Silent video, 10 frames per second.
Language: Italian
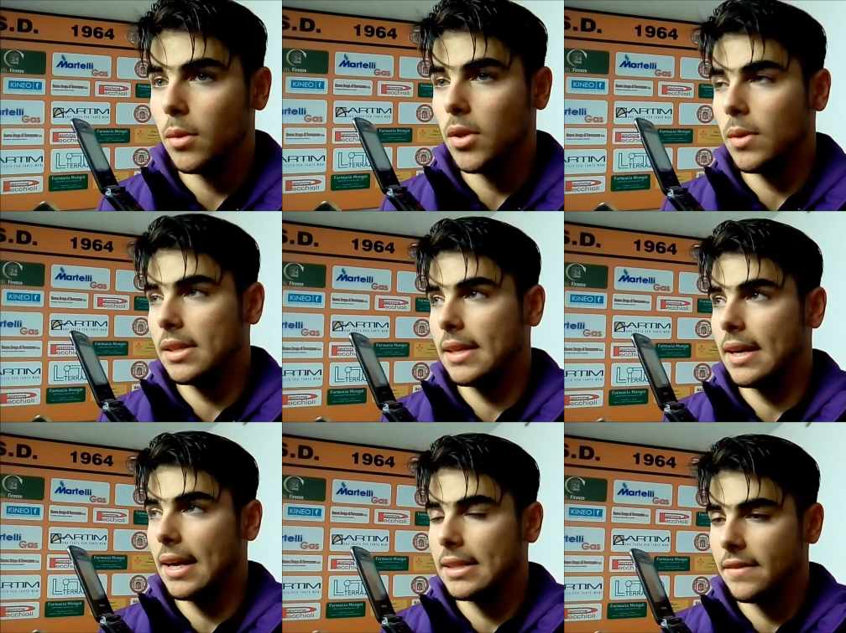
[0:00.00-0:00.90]
certo, quando un
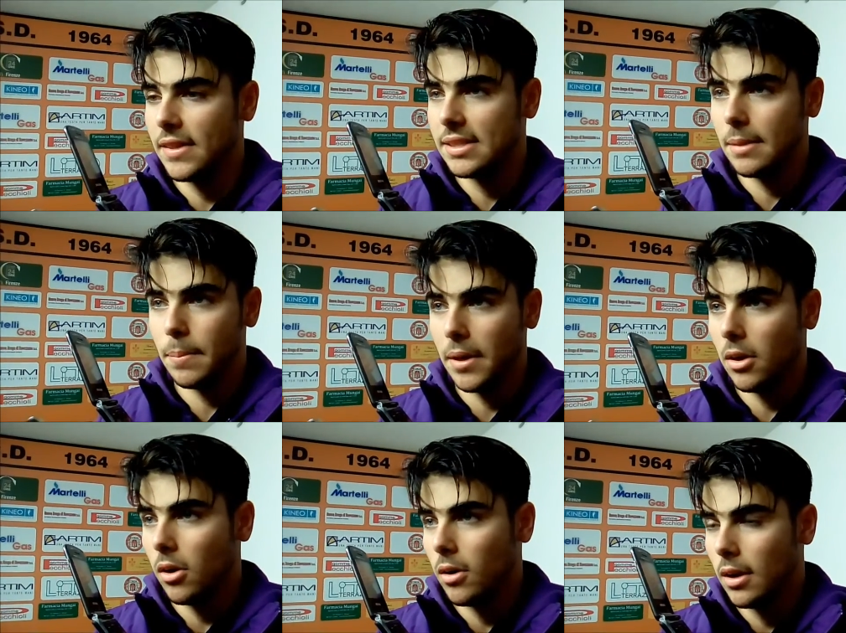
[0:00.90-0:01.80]
attaccante fa sempre
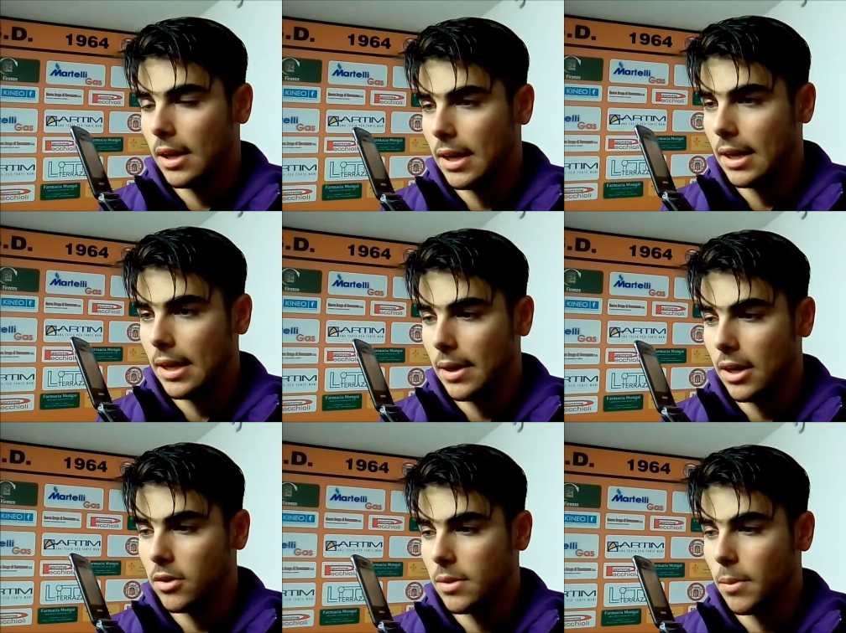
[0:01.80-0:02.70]
gol è
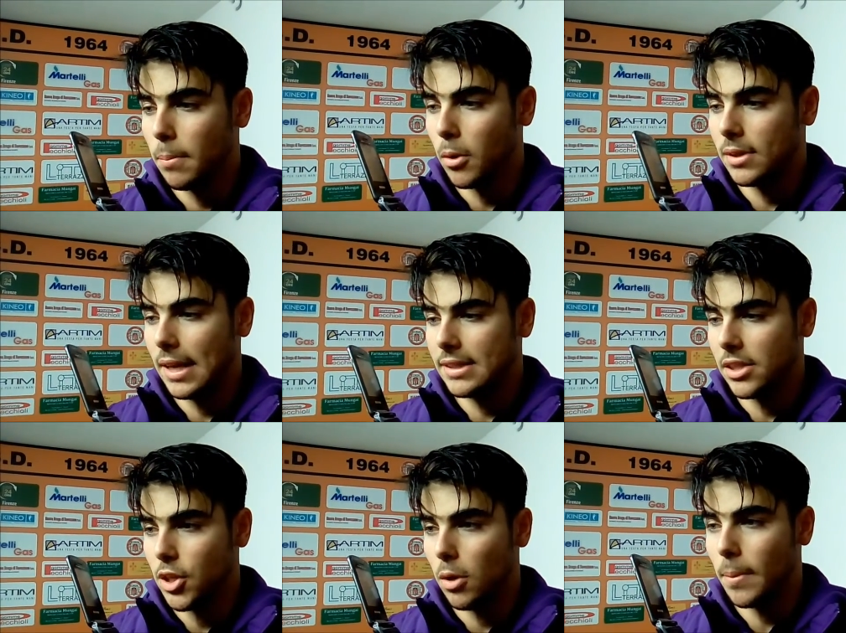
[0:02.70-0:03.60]
la cosa più
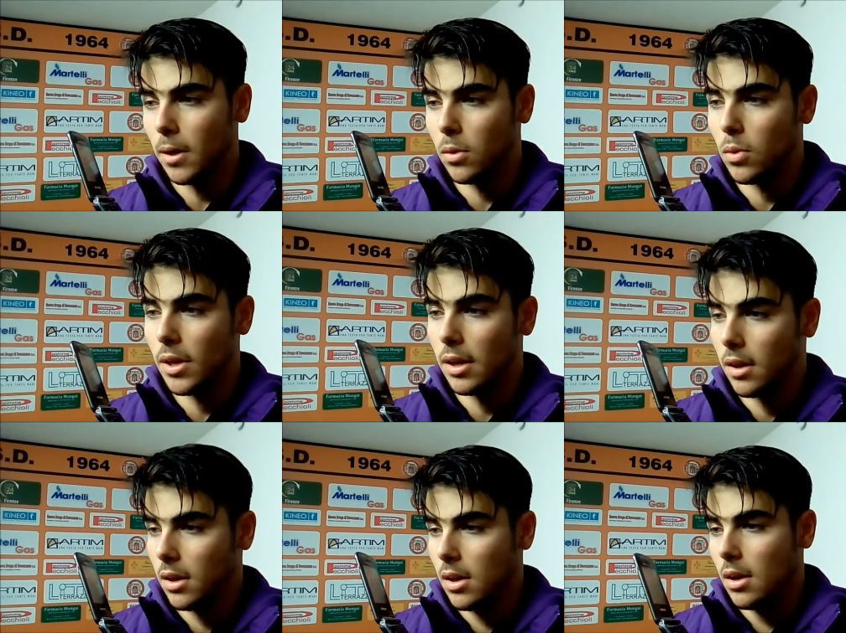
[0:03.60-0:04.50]
importante diciamo, per
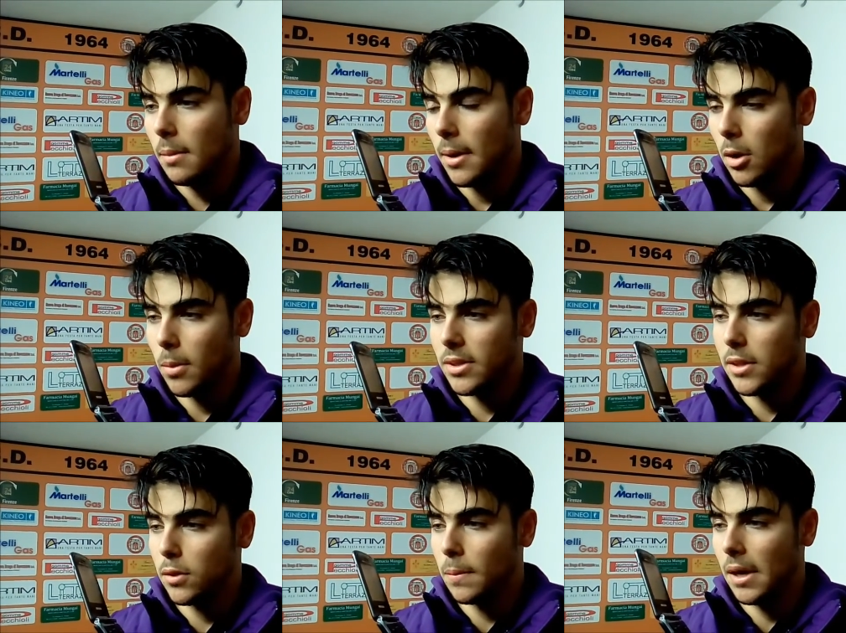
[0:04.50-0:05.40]
lui, ma come ho
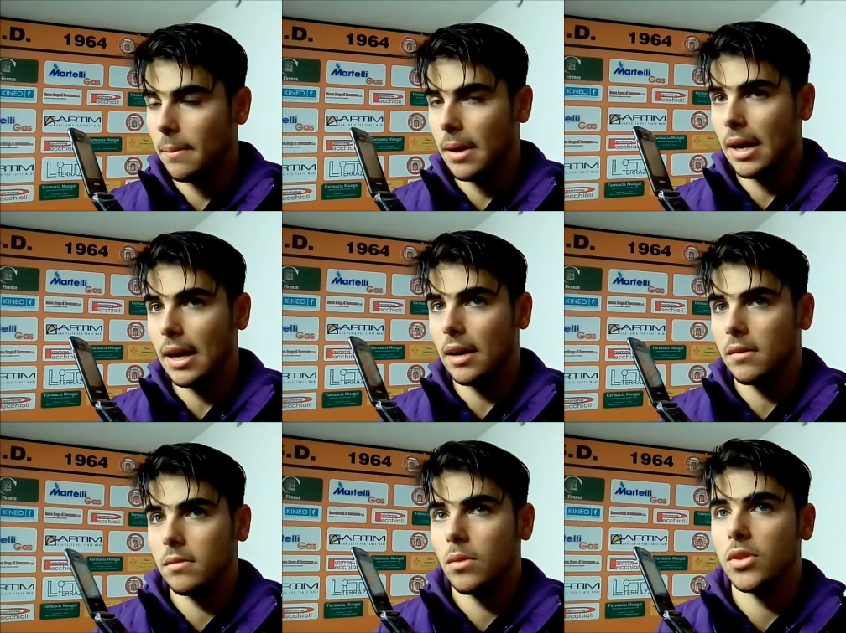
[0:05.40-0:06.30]
detto
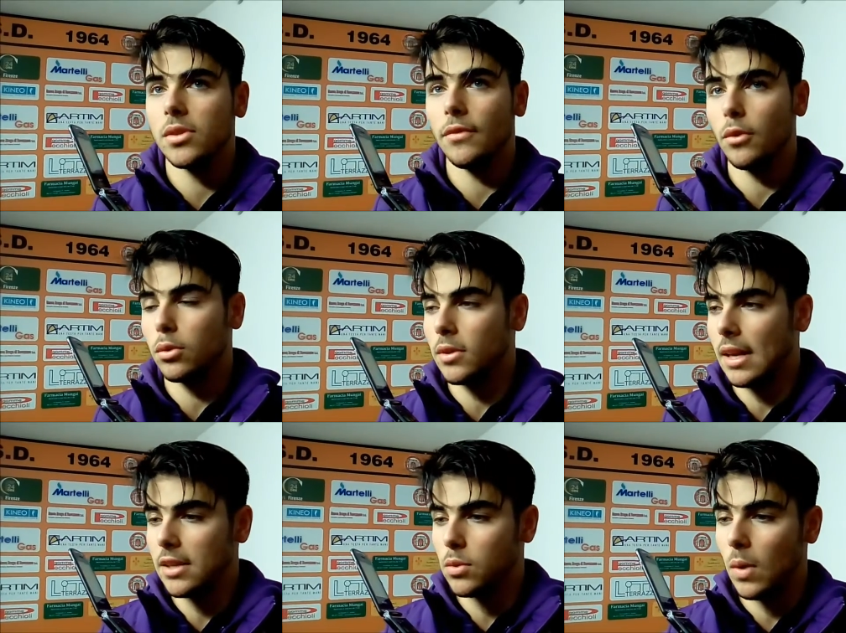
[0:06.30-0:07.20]
prima questo è frutto
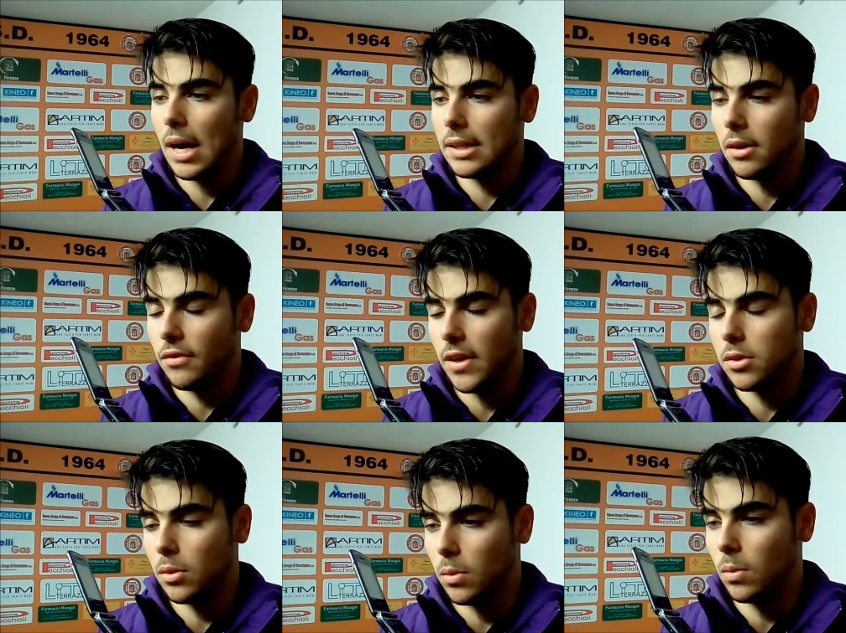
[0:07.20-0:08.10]
della squadra, ho
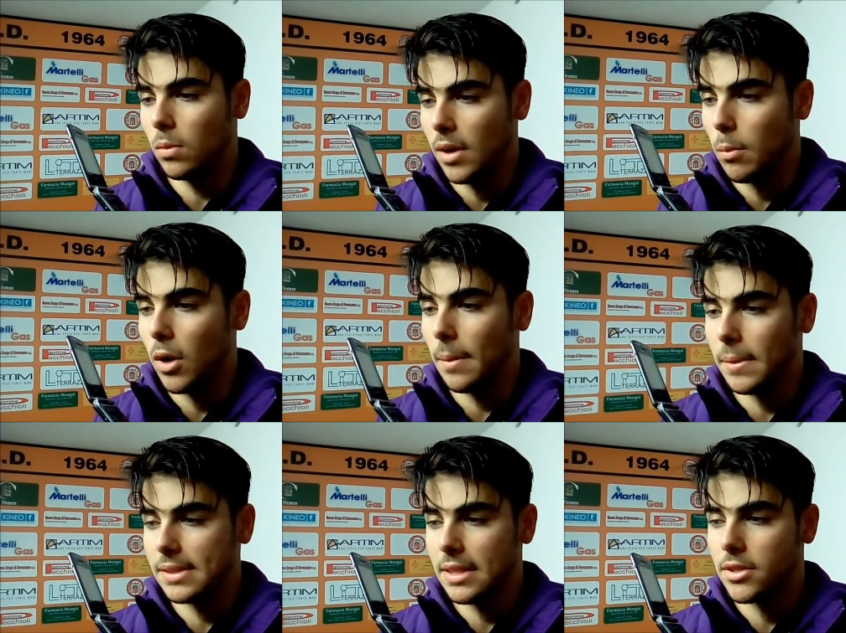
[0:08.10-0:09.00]
fatto una buona
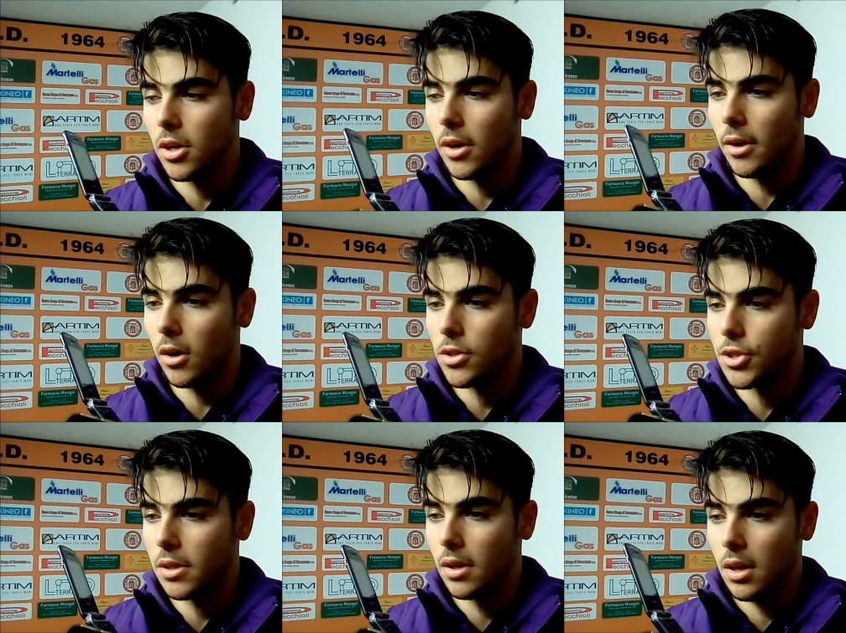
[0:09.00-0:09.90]
prestazione
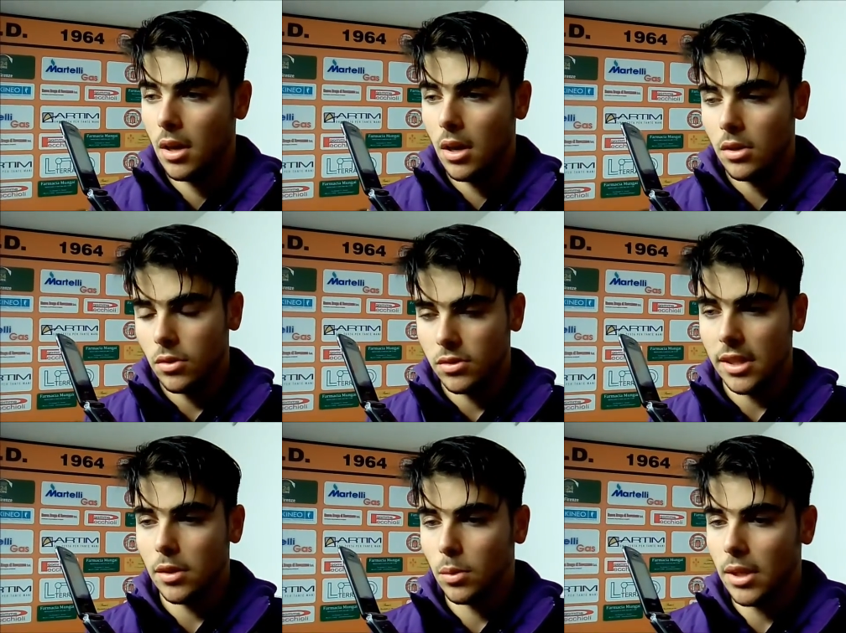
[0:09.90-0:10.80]
oggi, sono
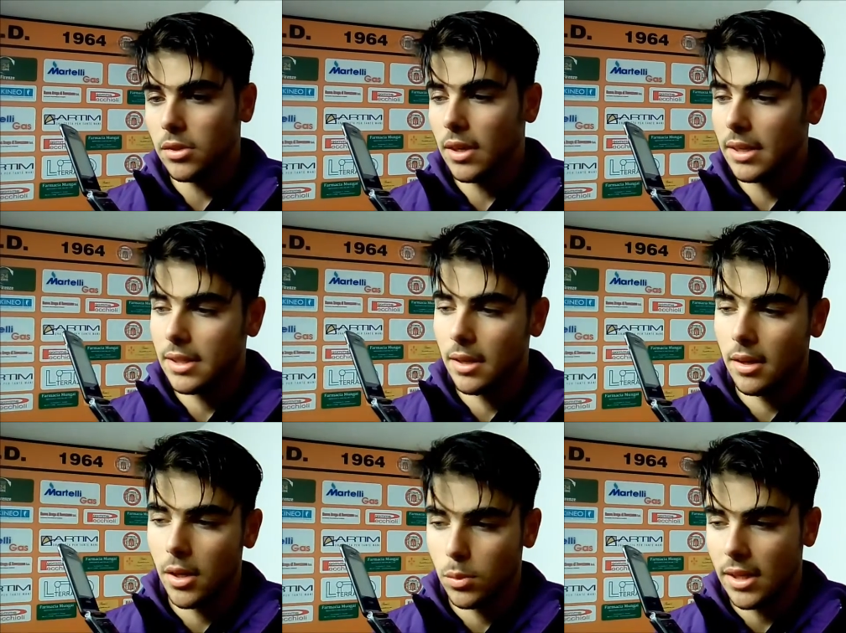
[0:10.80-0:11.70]
stato aiutato, ta-
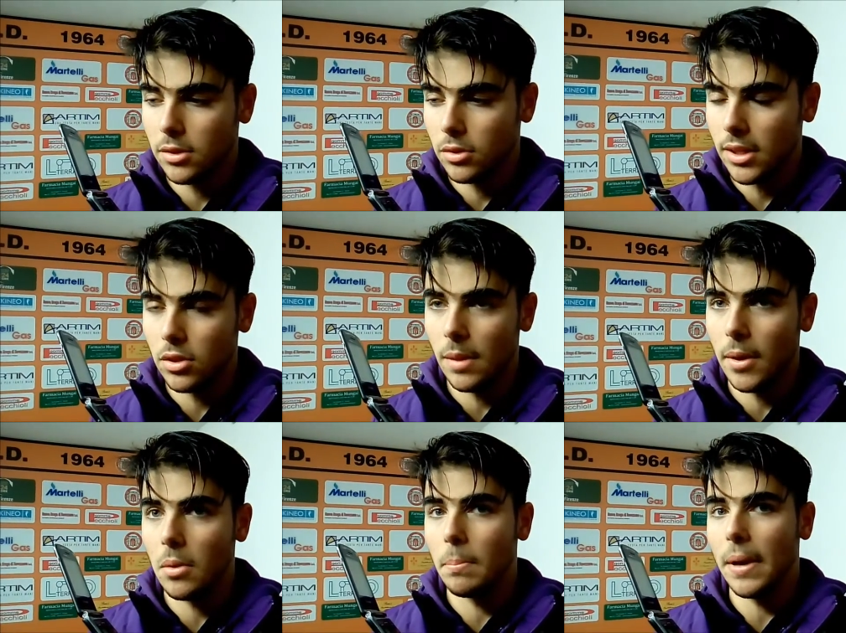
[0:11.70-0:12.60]
aiutato tanto dai
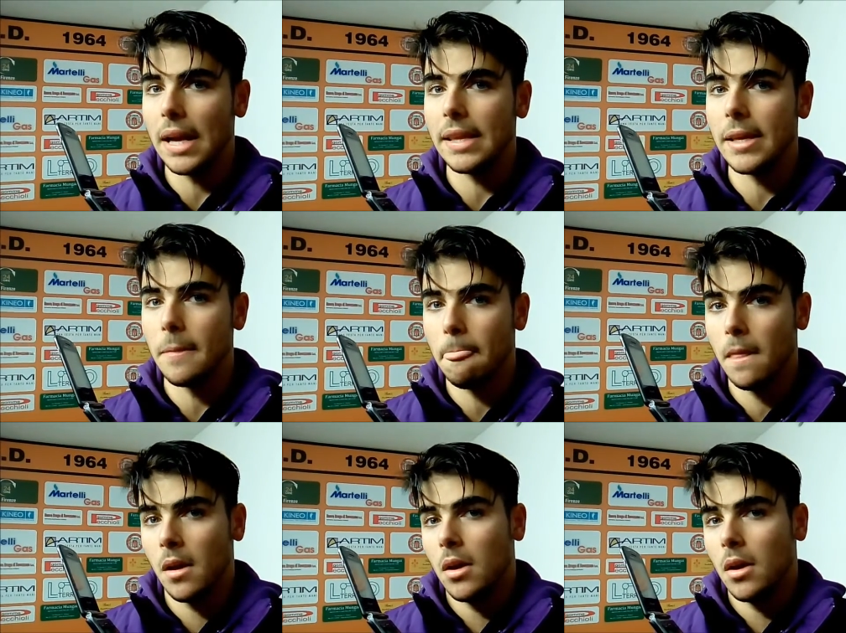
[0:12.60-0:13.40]
miei compagni,